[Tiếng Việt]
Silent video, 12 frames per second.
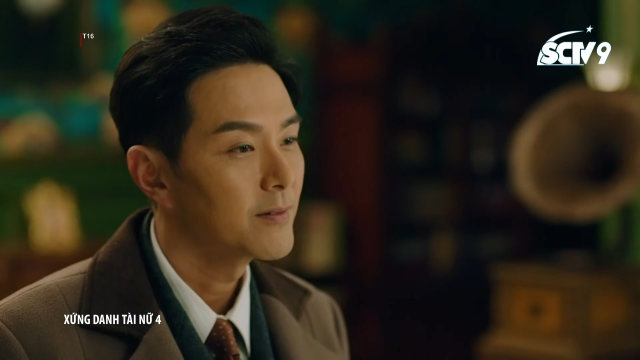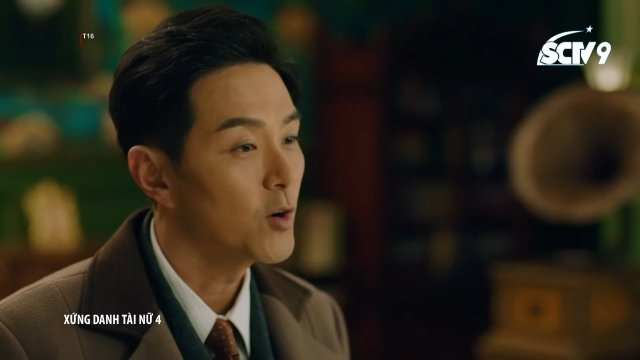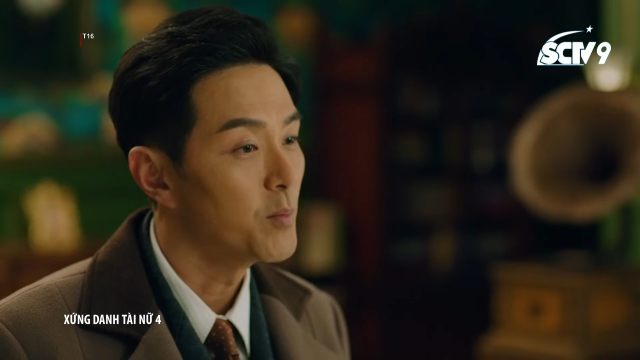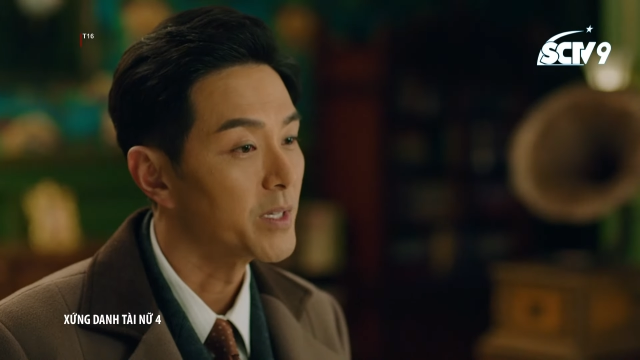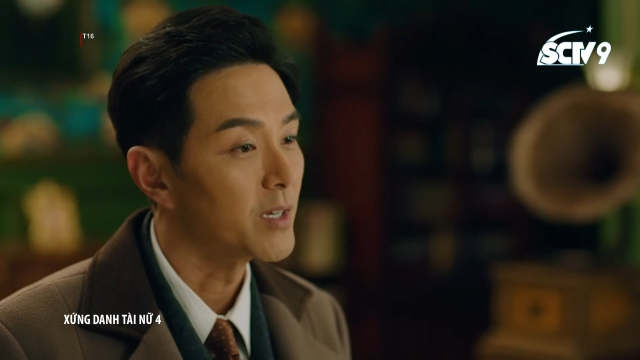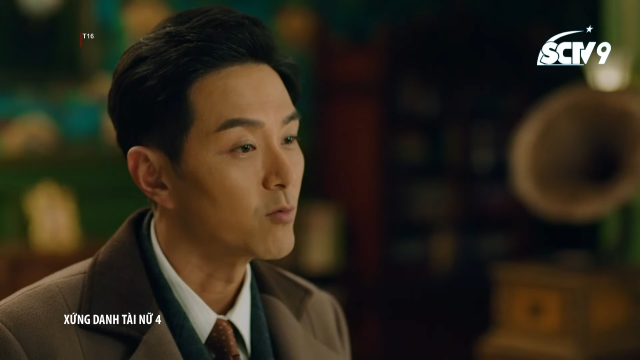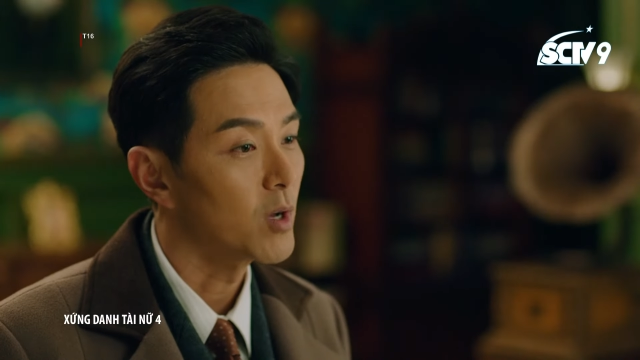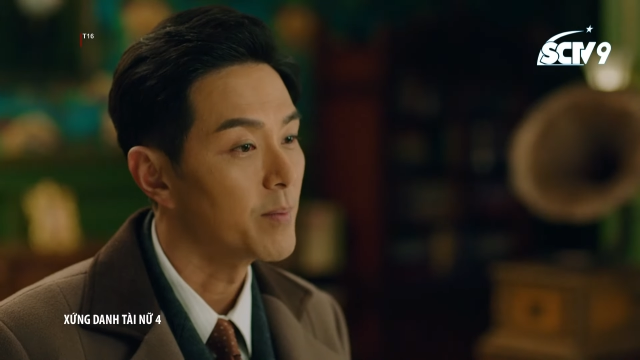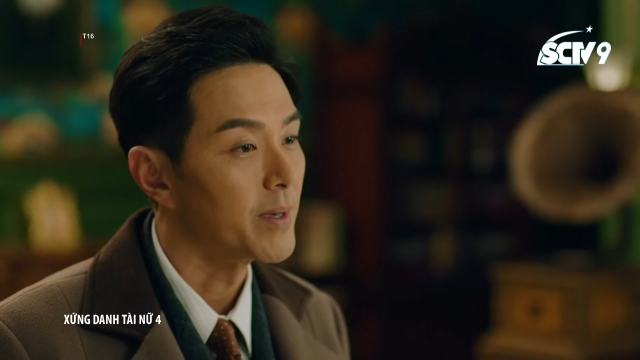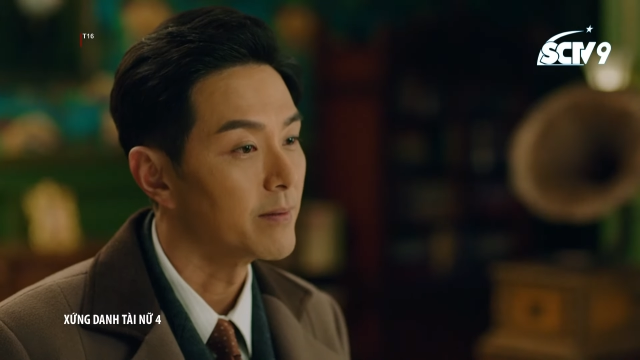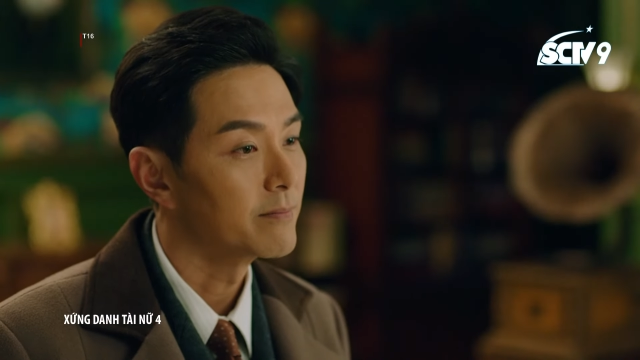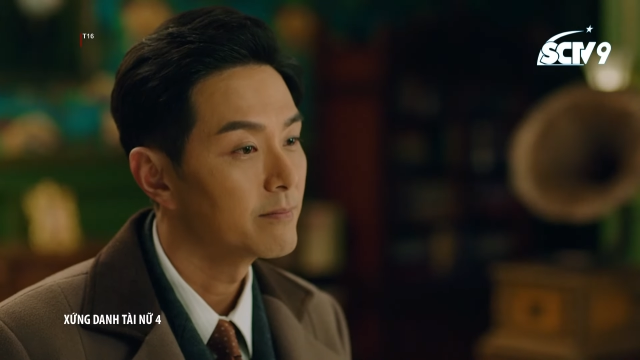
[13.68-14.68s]
Tôi không phải Quế
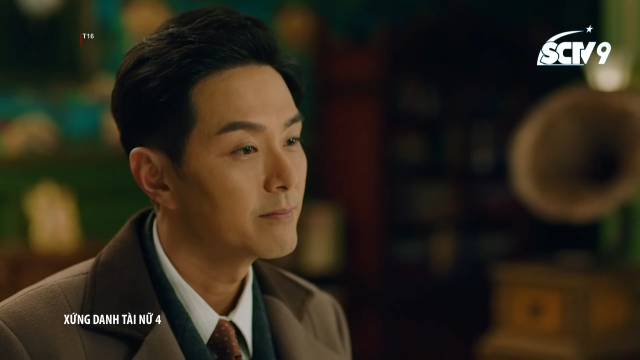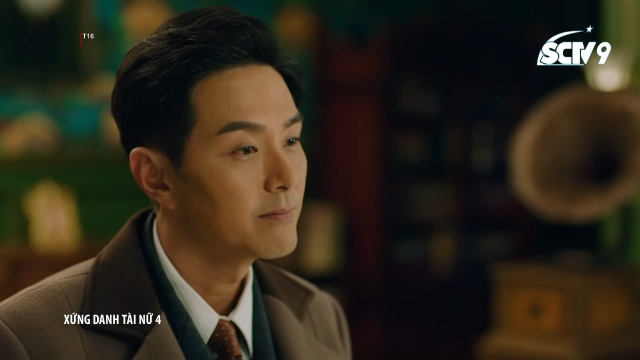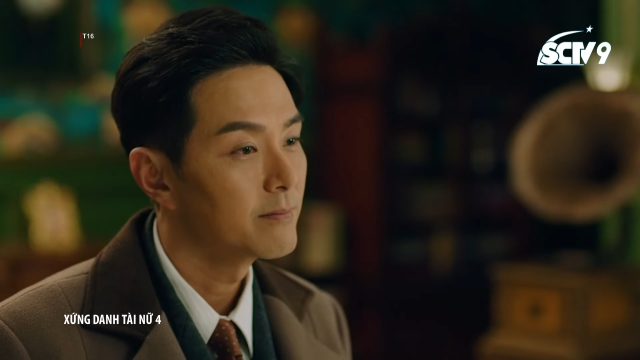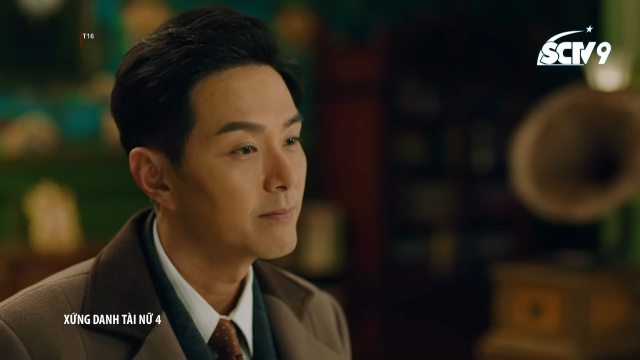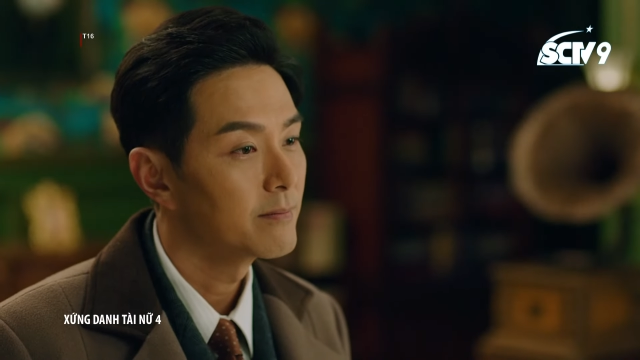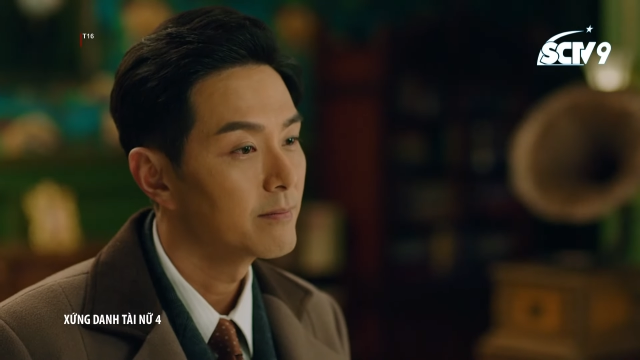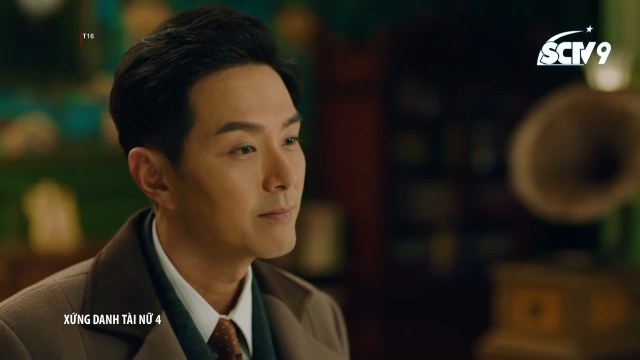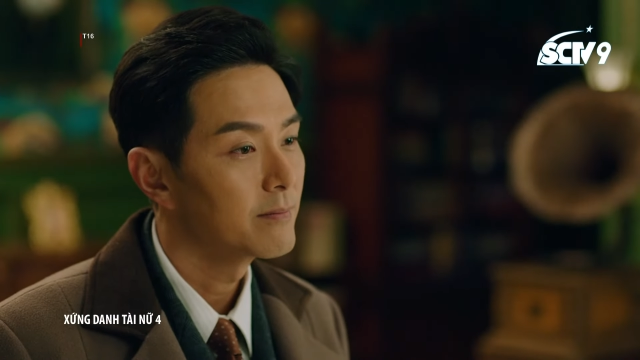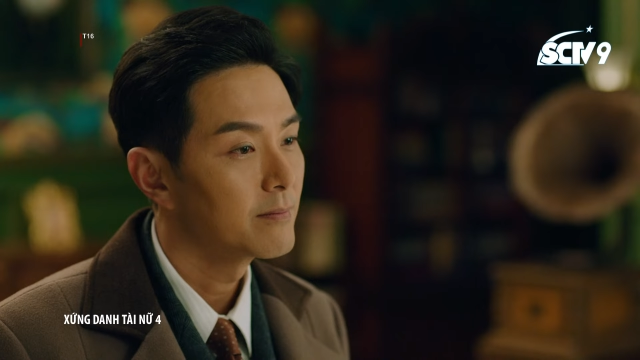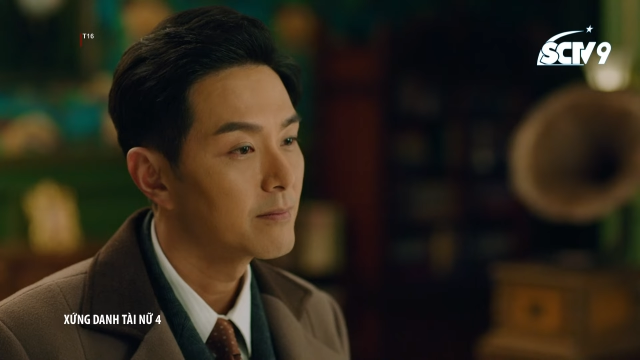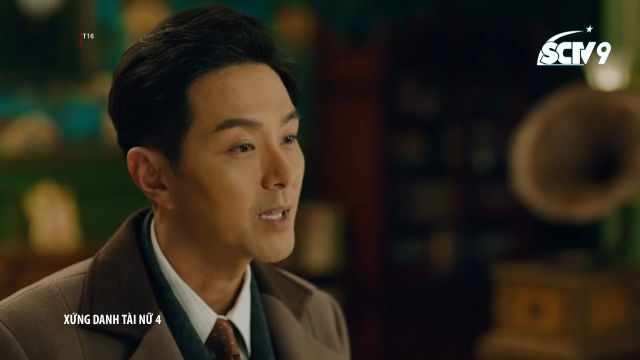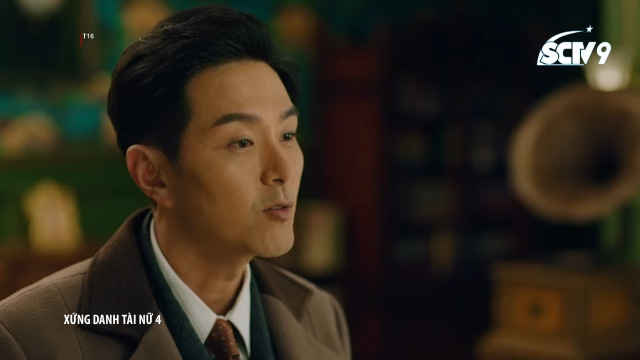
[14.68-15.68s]
Bình
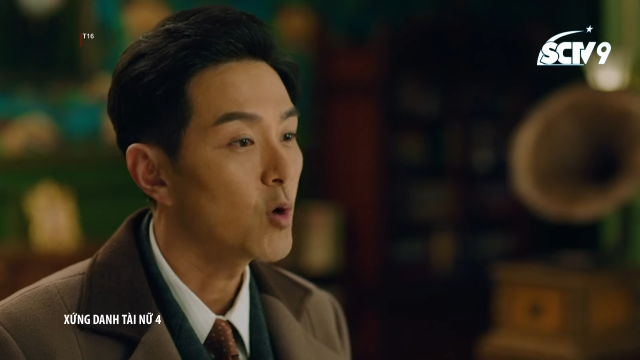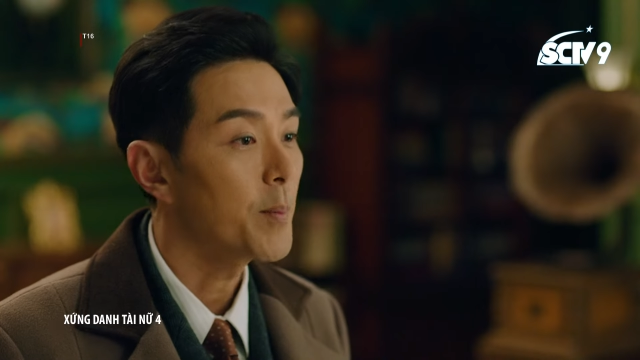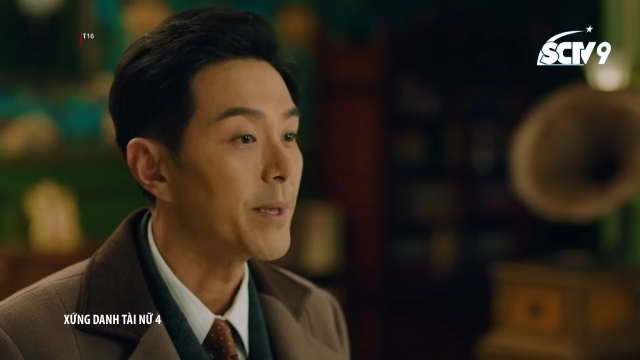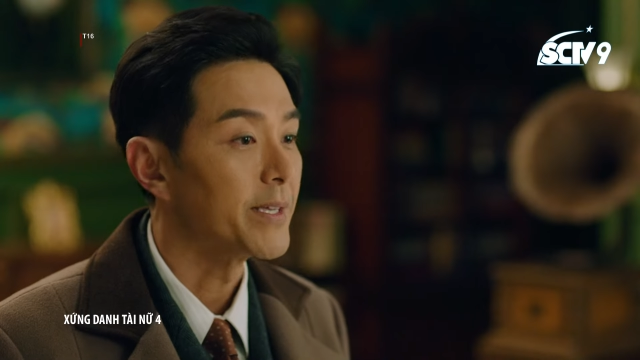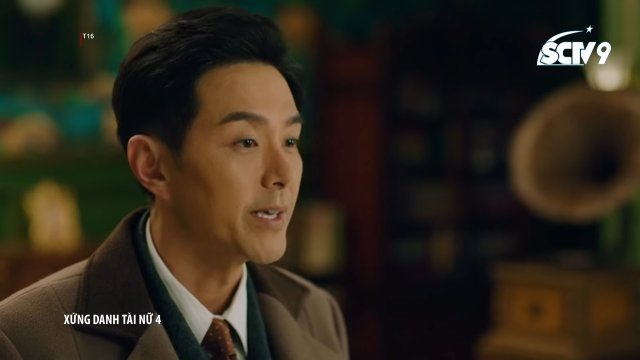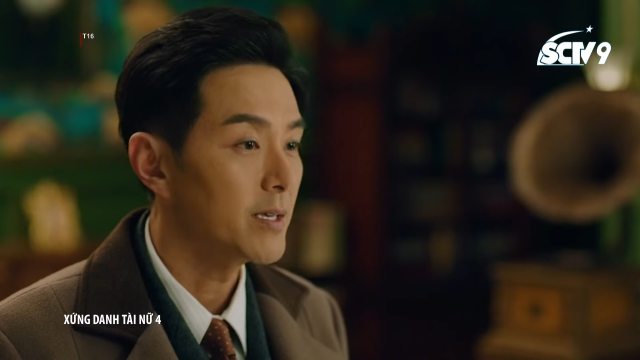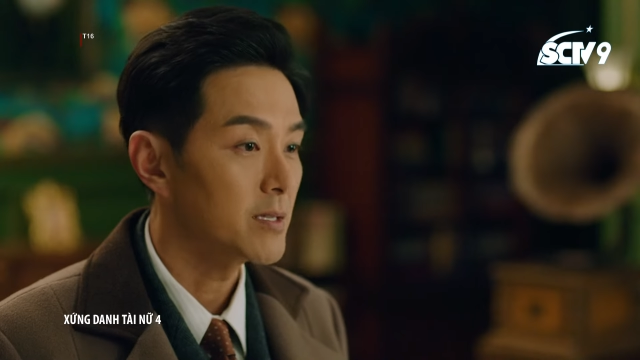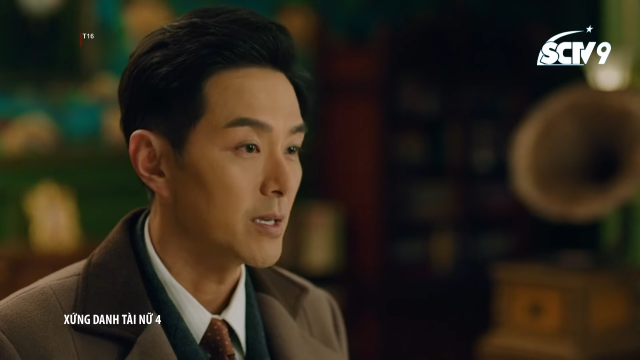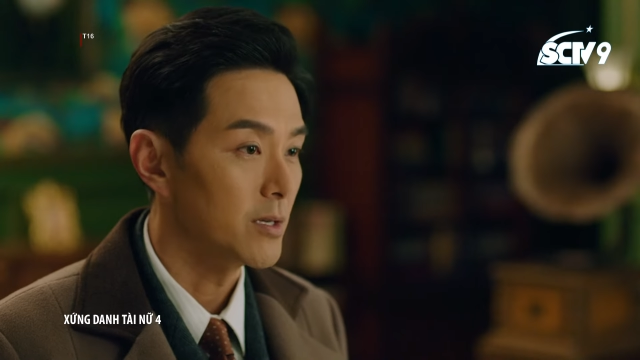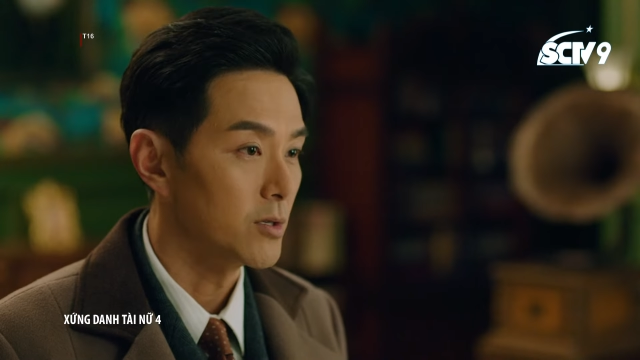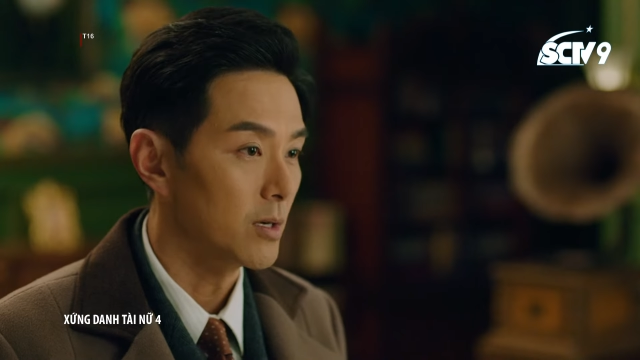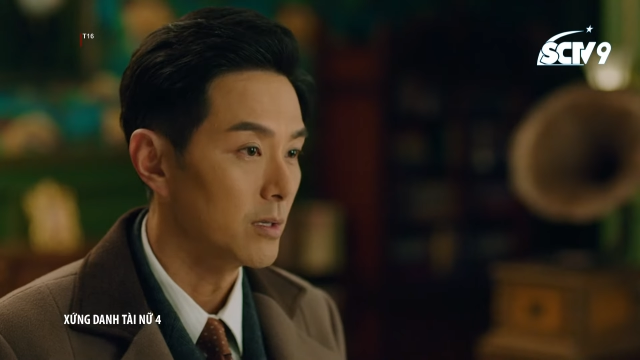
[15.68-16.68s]
Đặng Quế Bình đã chết
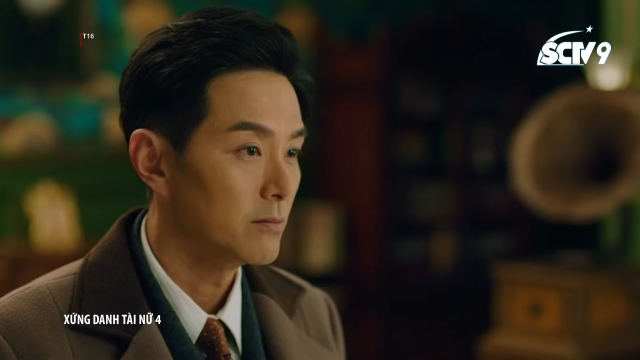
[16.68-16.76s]
rồi